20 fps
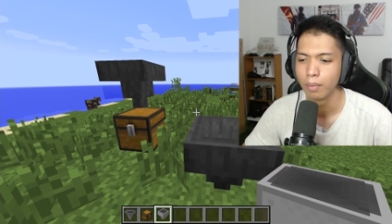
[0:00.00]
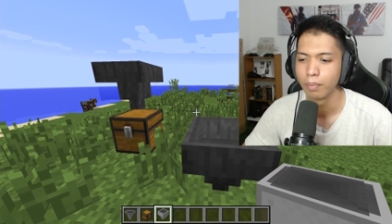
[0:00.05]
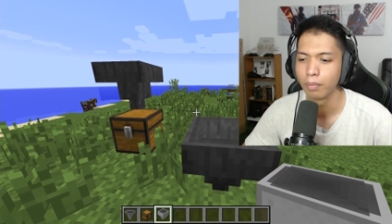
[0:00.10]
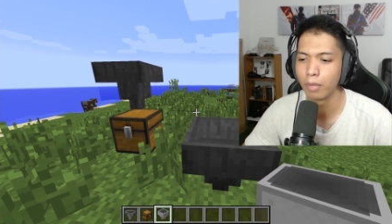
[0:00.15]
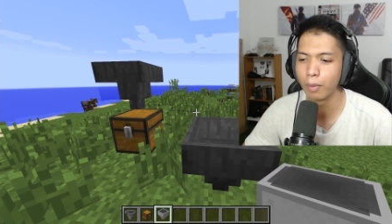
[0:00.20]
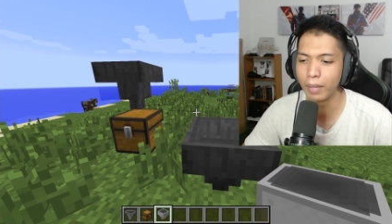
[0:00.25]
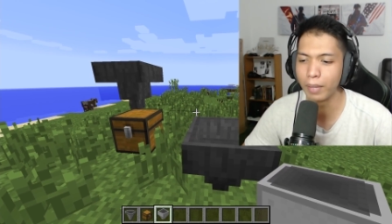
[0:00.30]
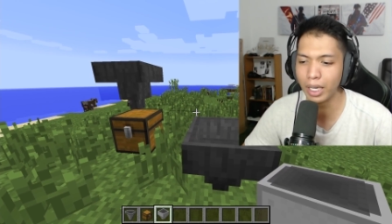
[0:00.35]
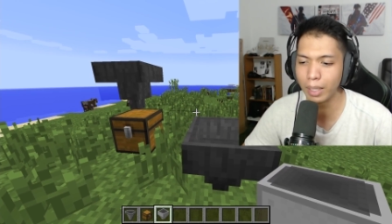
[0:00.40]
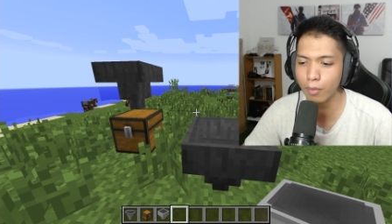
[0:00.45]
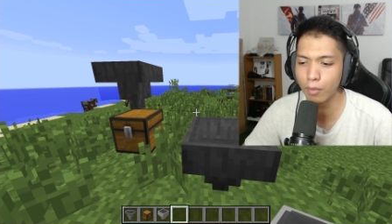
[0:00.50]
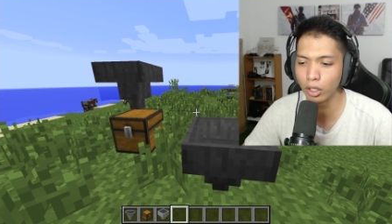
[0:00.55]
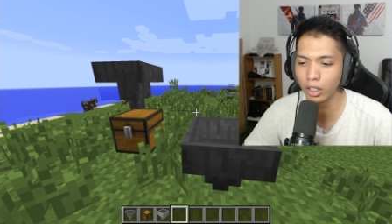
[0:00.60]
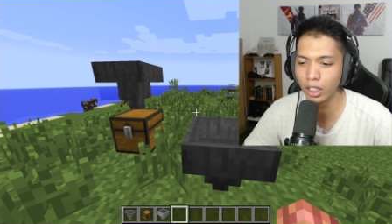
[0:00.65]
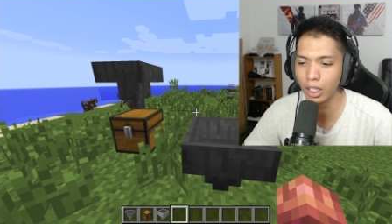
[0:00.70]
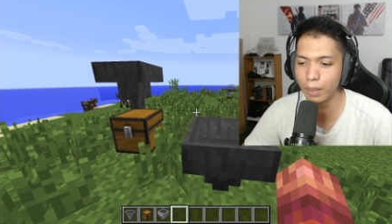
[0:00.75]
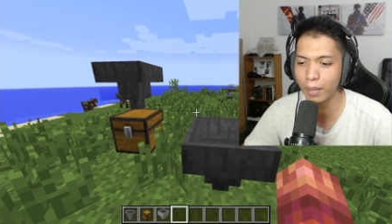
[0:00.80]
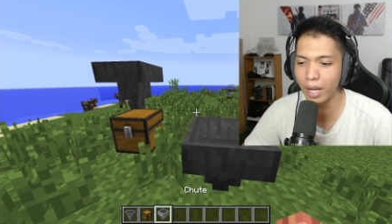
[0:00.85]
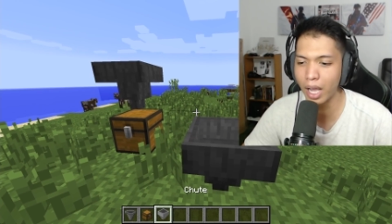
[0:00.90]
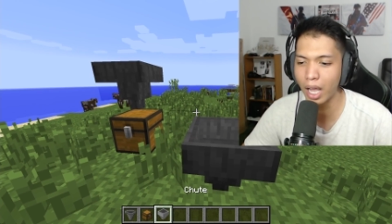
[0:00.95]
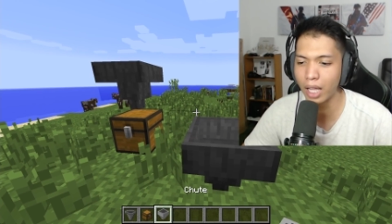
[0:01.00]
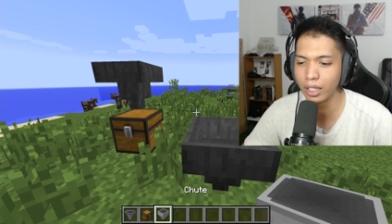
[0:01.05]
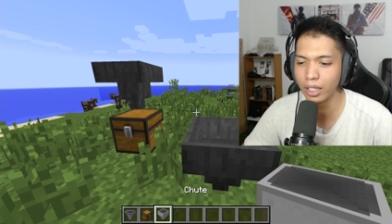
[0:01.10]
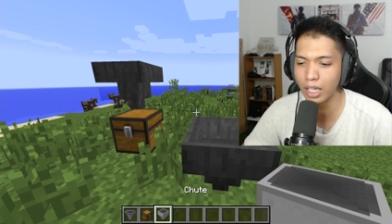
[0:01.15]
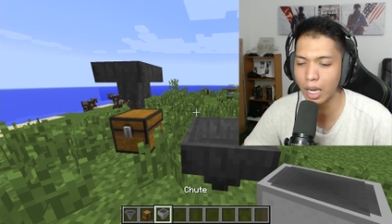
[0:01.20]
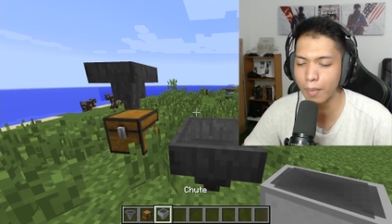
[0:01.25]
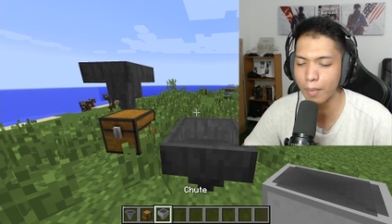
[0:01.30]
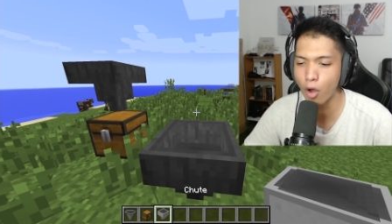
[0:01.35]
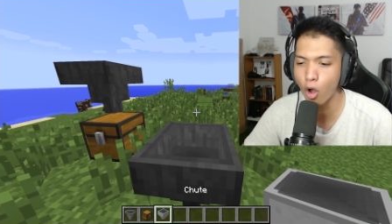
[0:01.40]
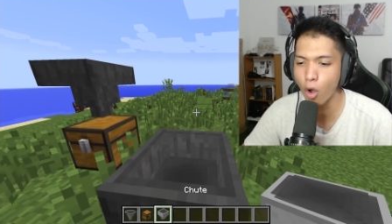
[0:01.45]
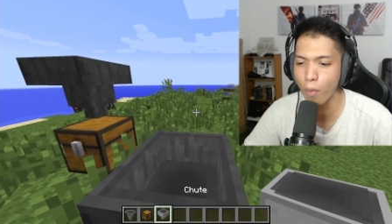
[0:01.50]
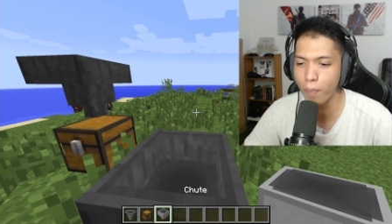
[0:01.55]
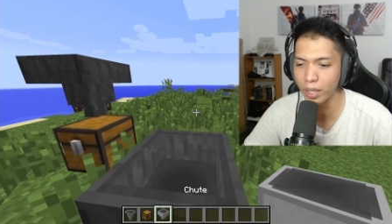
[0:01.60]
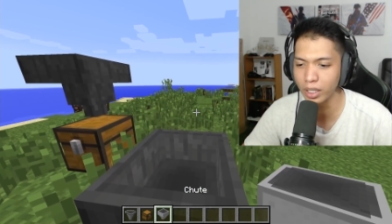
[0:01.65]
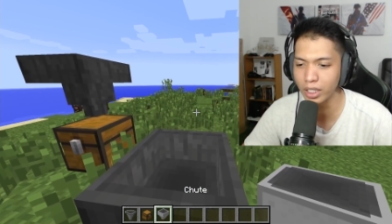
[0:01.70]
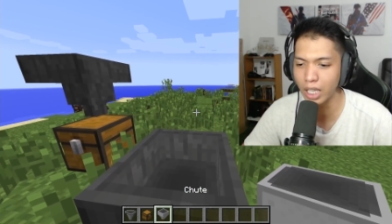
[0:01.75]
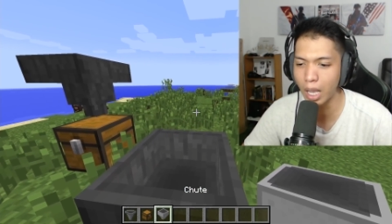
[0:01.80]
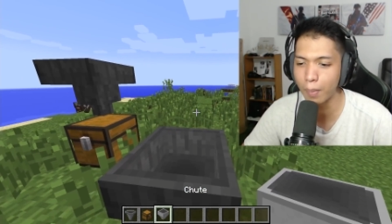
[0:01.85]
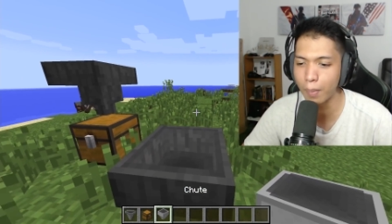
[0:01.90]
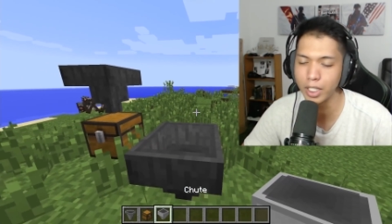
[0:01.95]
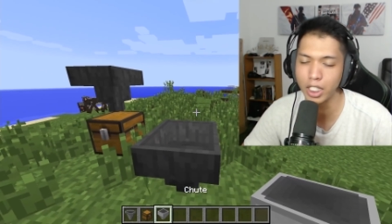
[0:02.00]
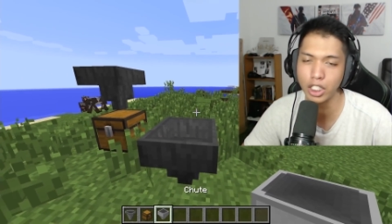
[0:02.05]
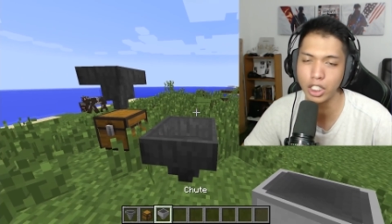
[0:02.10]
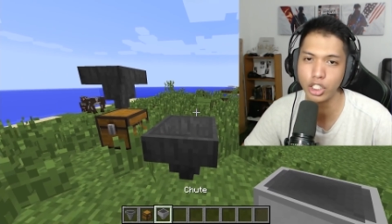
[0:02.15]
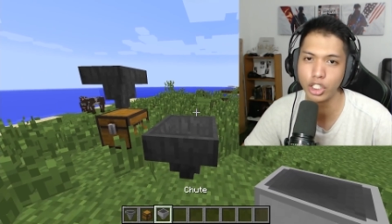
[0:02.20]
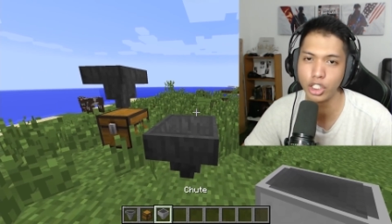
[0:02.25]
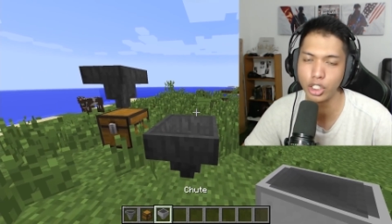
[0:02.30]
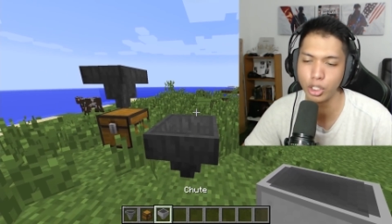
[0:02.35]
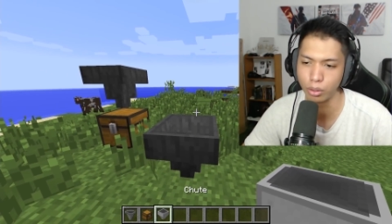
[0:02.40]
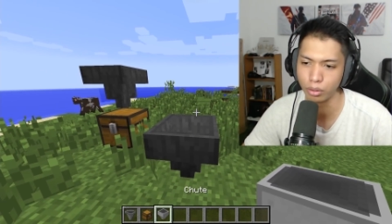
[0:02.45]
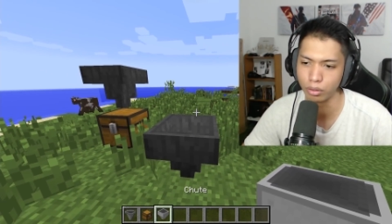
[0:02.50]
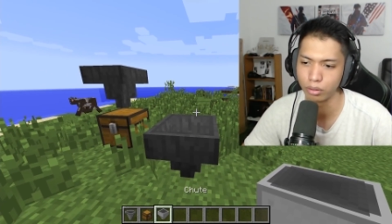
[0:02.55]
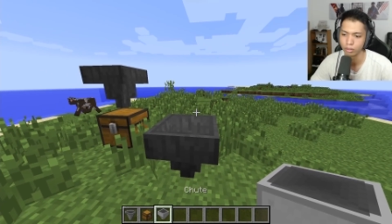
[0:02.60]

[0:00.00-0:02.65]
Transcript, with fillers: pemilik mod ini mengganti nama Hoppernya menjadi Shoot.